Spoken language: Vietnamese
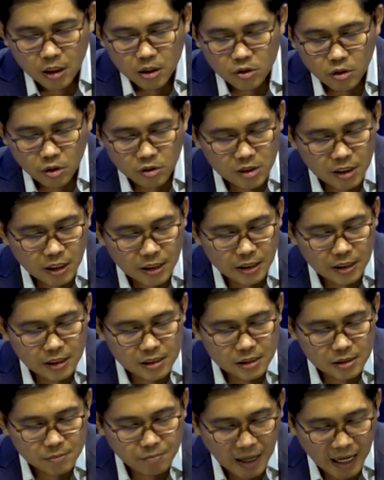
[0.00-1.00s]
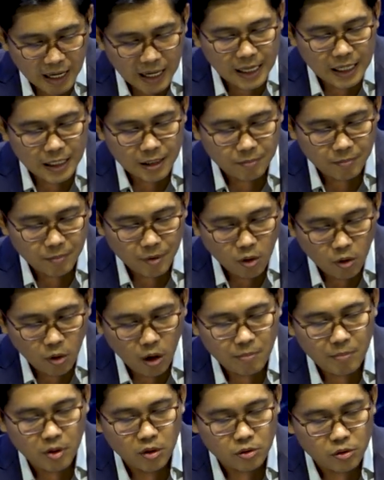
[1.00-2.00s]
Chôn chết Ismael.
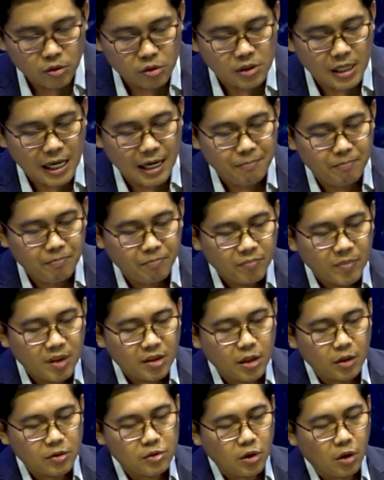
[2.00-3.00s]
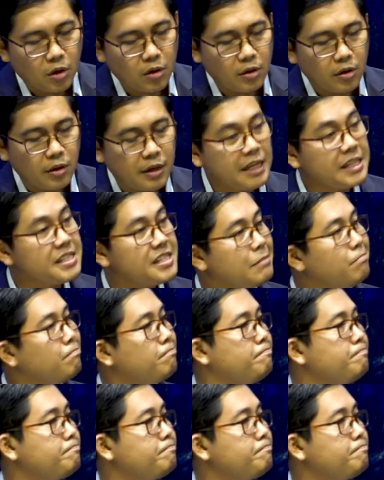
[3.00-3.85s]
Nôm lúc Joseph. Tàu sọc Egypt.